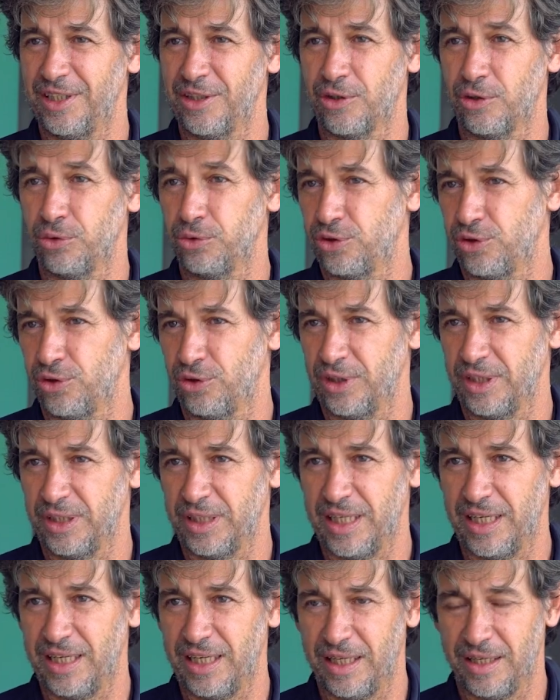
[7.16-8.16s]
L'inclusione
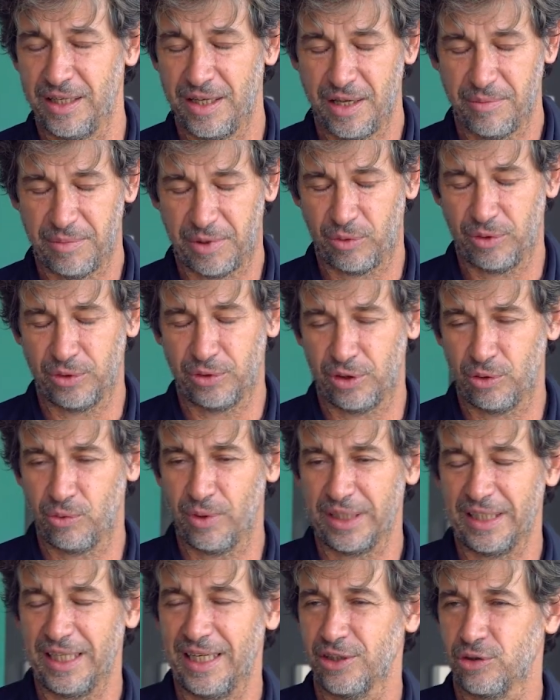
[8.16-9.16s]
del, per quanto
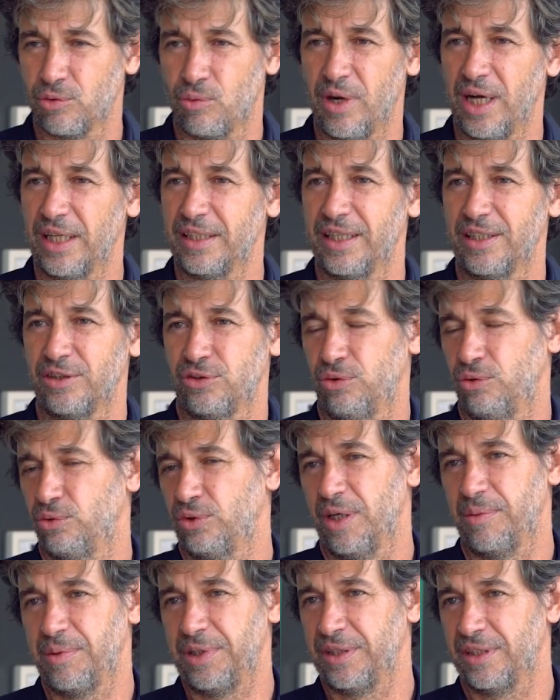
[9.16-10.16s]
riguarda la squadra
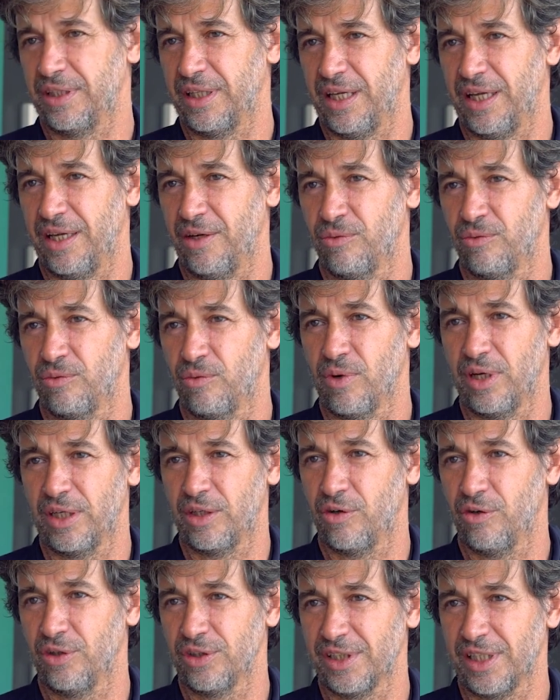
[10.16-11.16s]
assolutamente è un
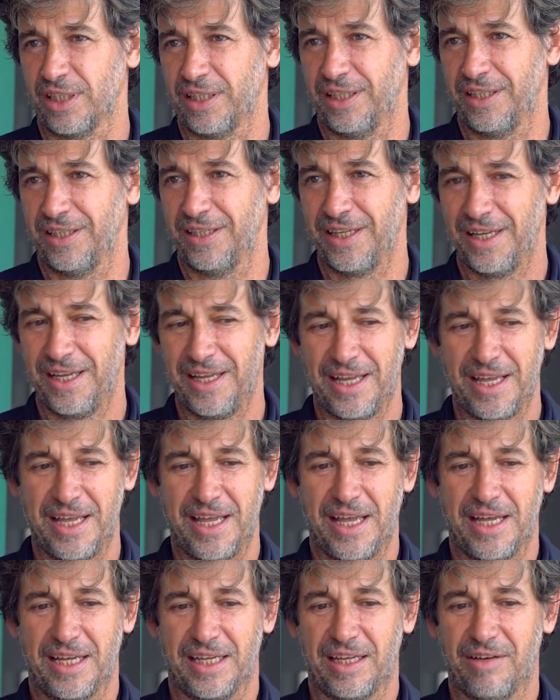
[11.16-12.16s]
qualcosa che
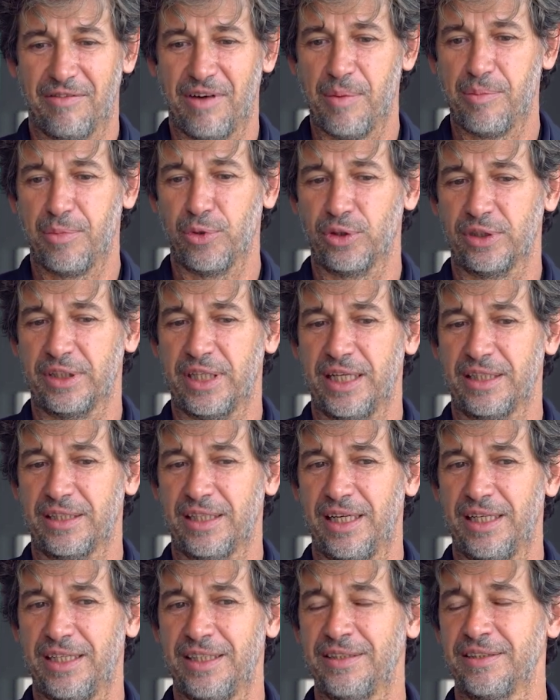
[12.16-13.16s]
che va
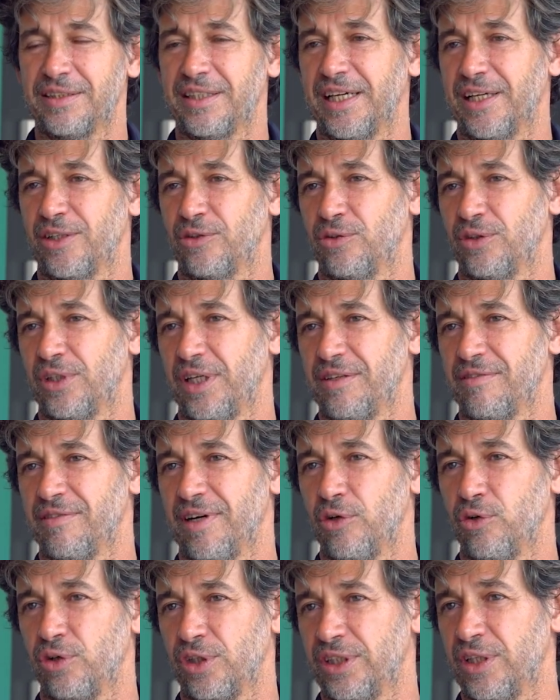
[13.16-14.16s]
portata all'interno dei
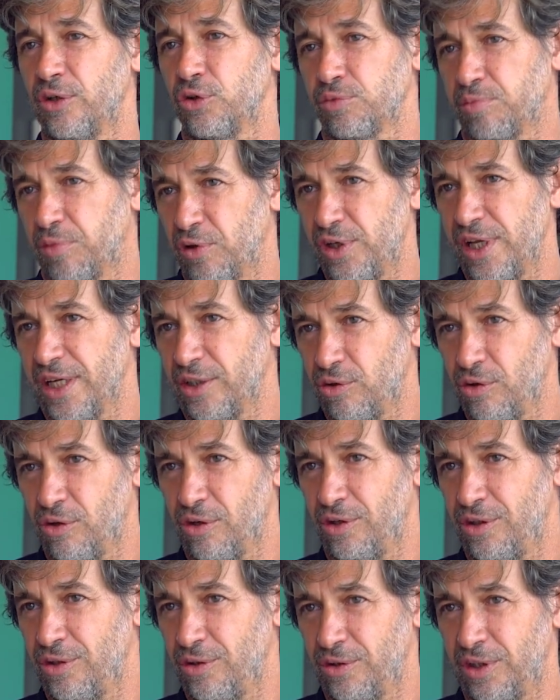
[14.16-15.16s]
valori dello
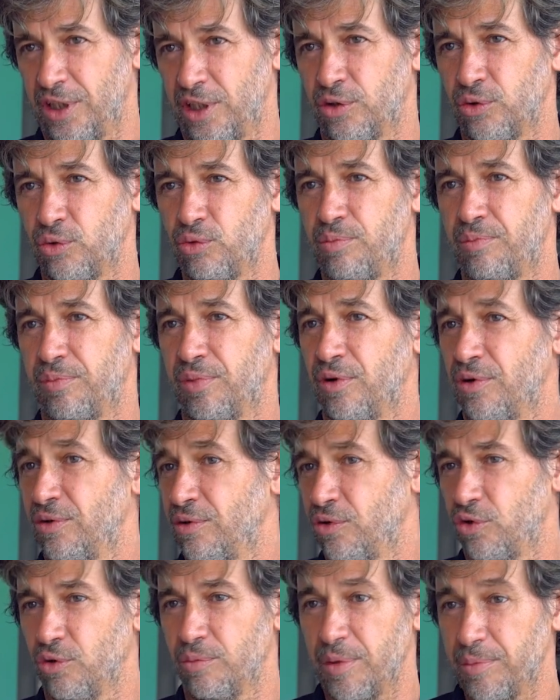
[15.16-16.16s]
spogliatoio, del
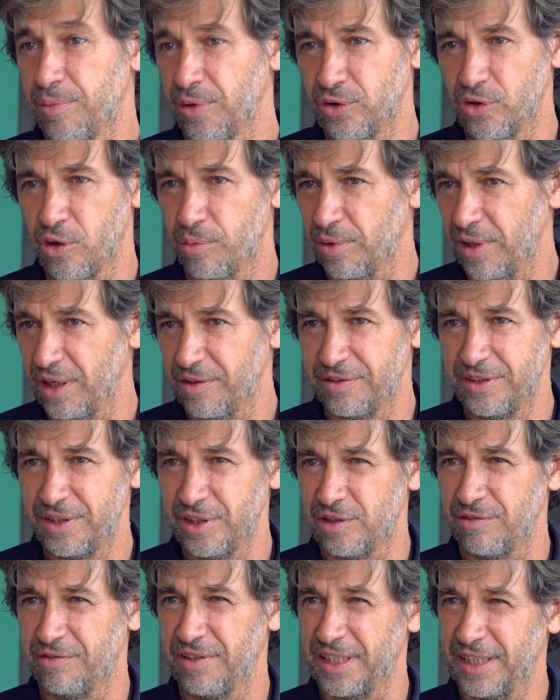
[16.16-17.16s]
gruppo, come poi dopo alla fine
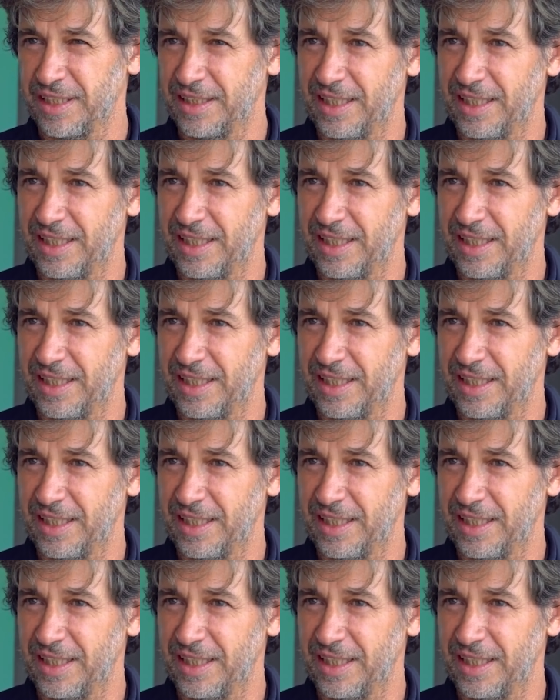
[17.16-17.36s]
si fa anche